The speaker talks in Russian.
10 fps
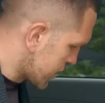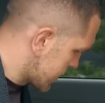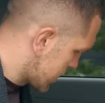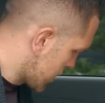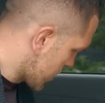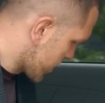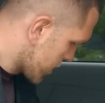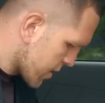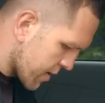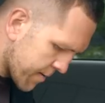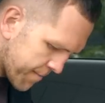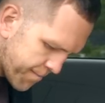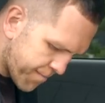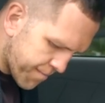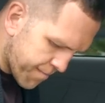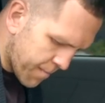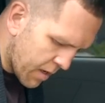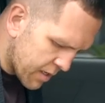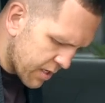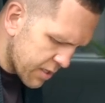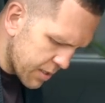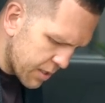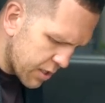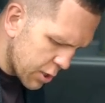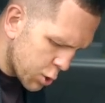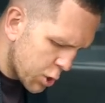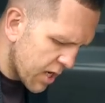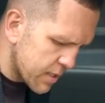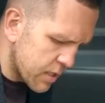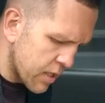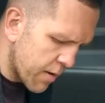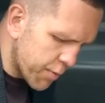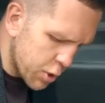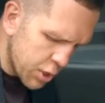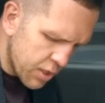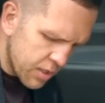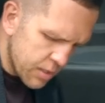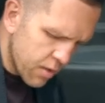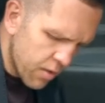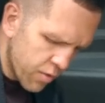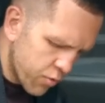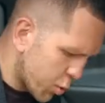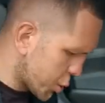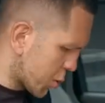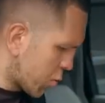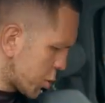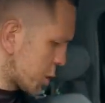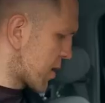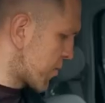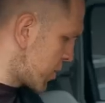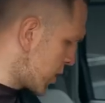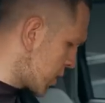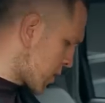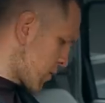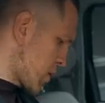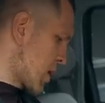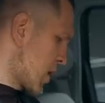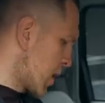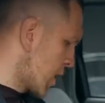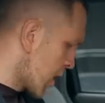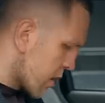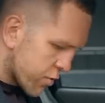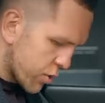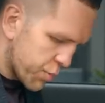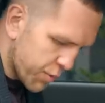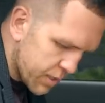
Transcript: сделана где ты сидишь часть, она пошире сделана. Тоже кожа комбинированная. То есть